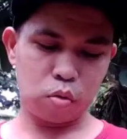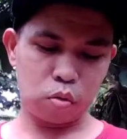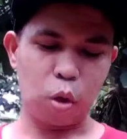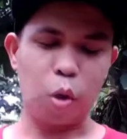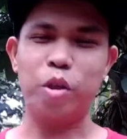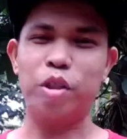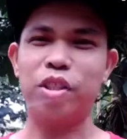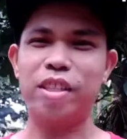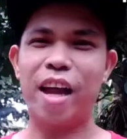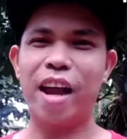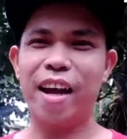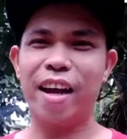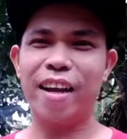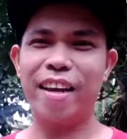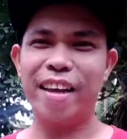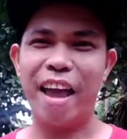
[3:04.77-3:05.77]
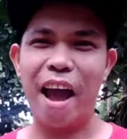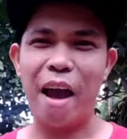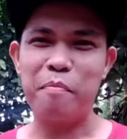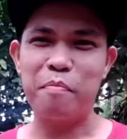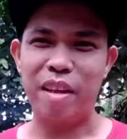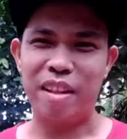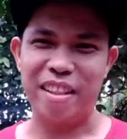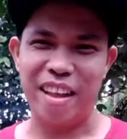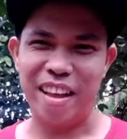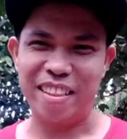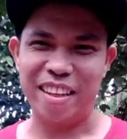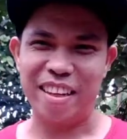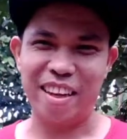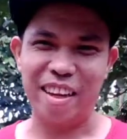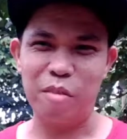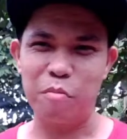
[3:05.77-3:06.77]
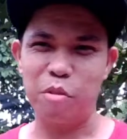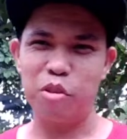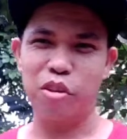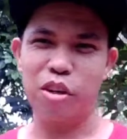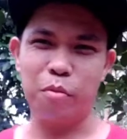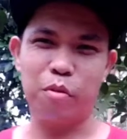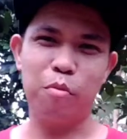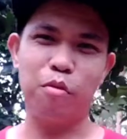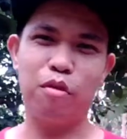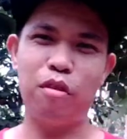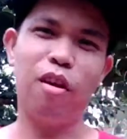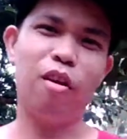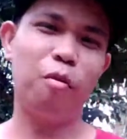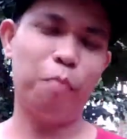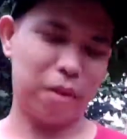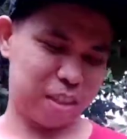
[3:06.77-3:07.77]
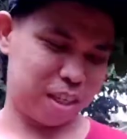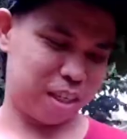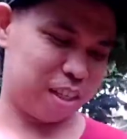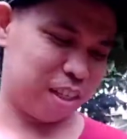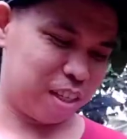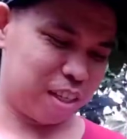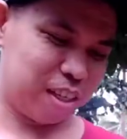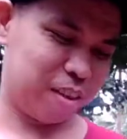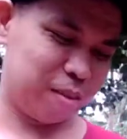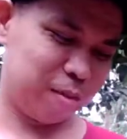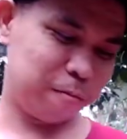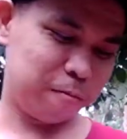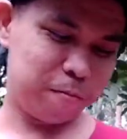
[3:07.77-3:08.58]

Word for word: Tours ang i-update natin ngayon. Medyo nabubulol ako, pasensya na kayo.